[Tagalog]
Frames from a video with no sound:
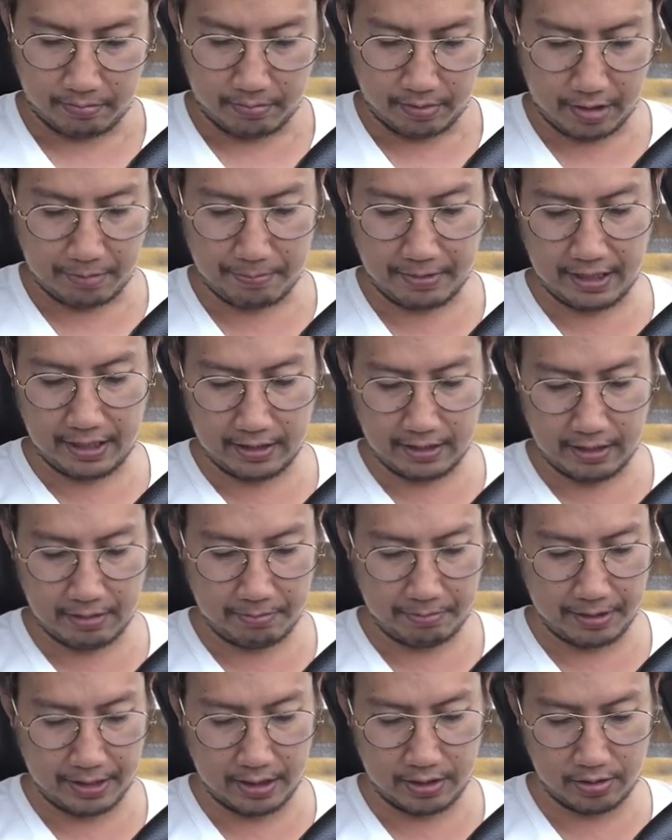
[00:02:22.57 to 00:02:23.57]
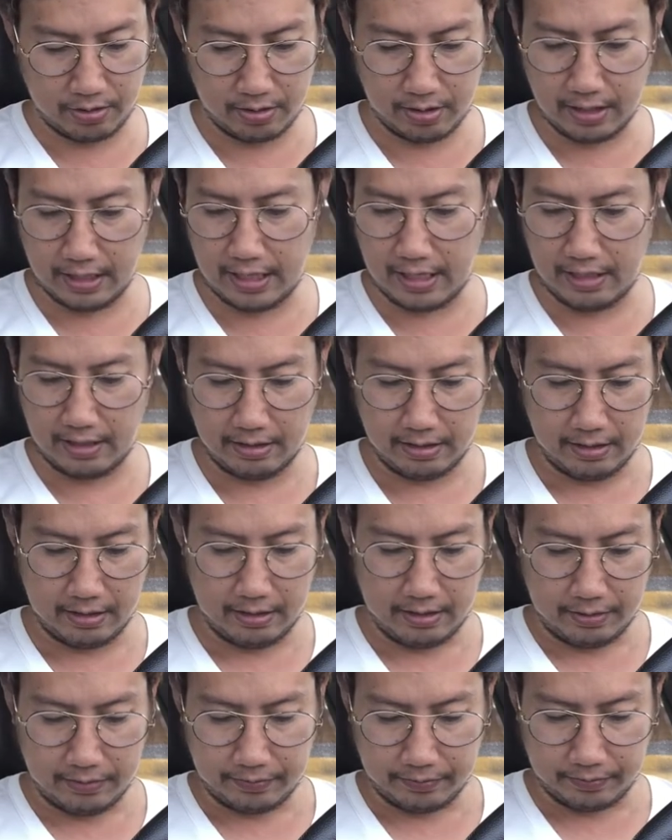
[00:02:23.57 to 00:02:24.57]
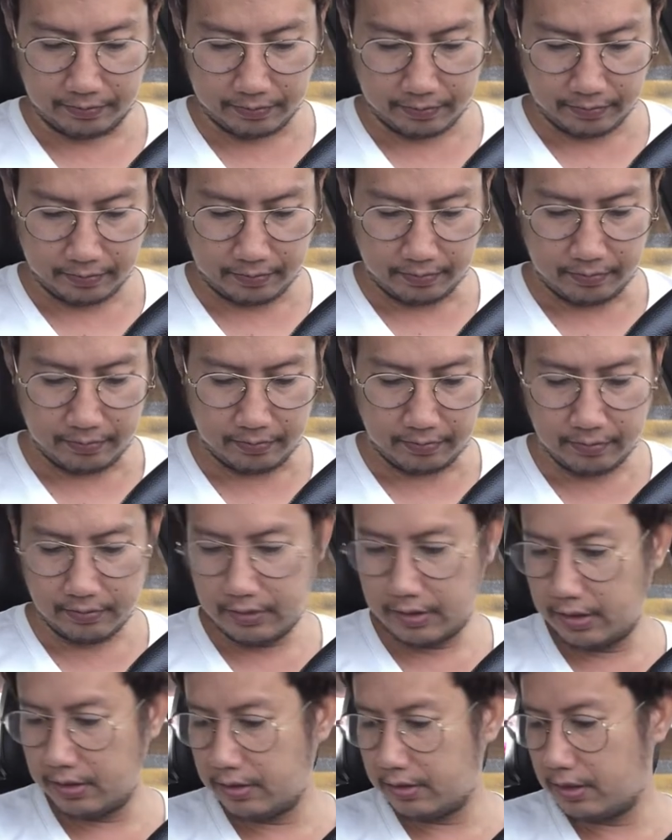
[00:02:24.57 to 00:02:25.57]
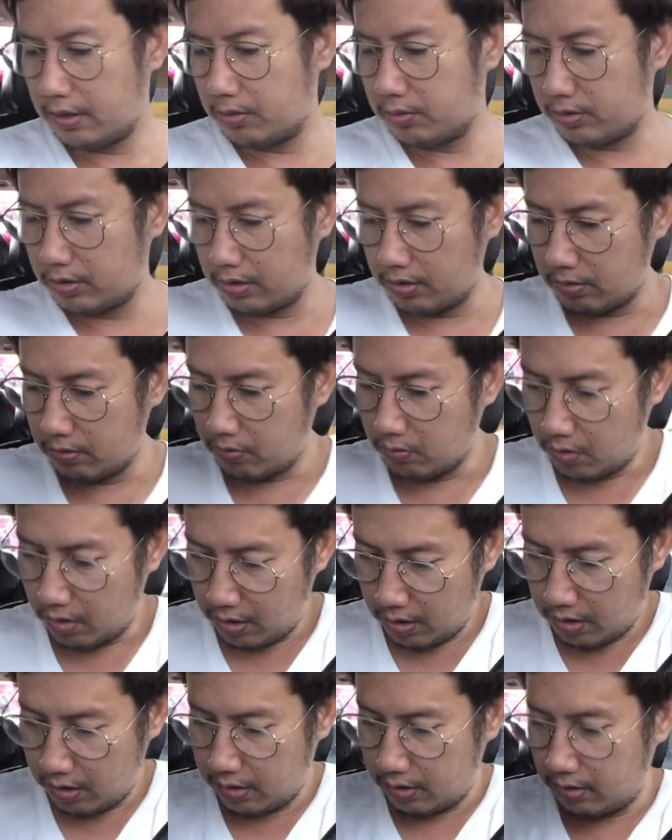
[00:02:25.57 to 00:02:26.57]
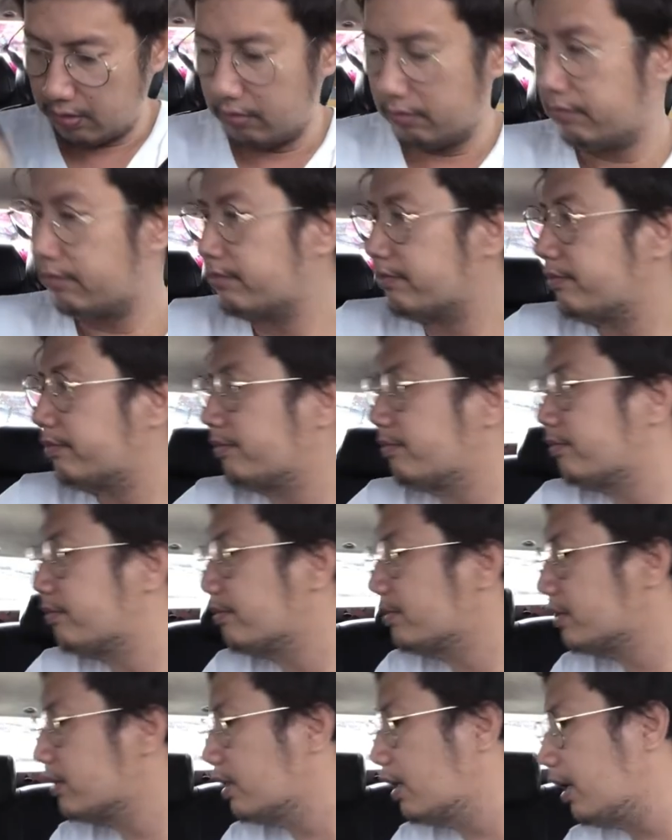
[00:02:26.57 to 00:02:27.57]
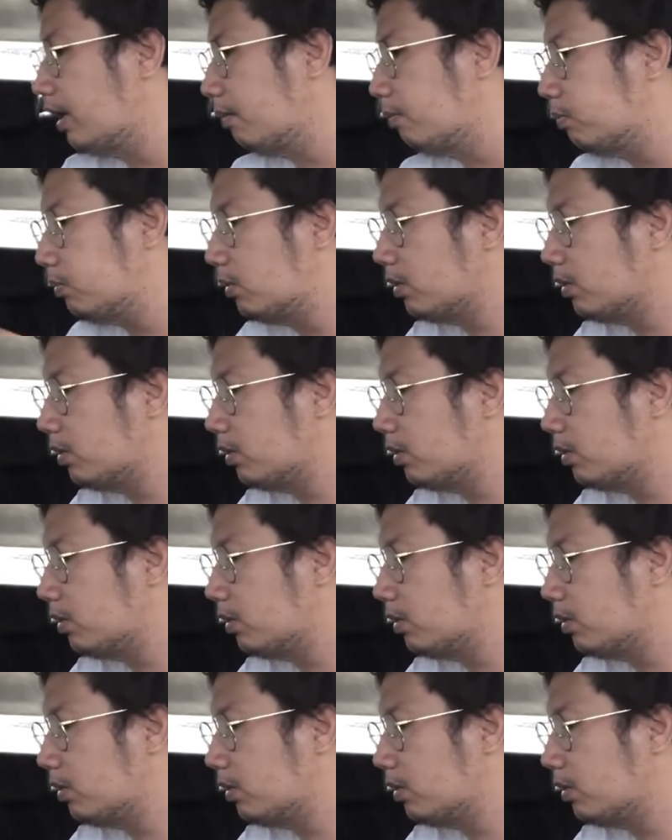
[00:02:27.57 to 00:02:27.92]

repres lang presyo nila 10,000 won tapos